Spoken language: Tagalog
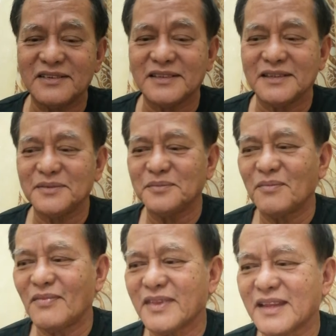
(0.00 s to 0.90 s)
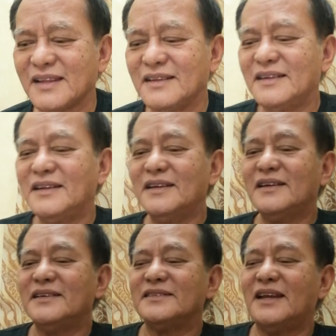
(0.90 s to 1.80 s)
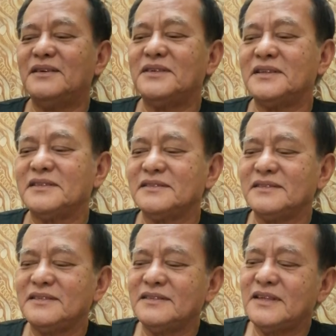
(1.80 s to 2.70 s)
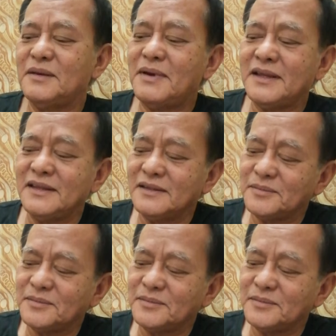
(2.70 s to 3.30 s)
Eh. Sabi mo, Tibay,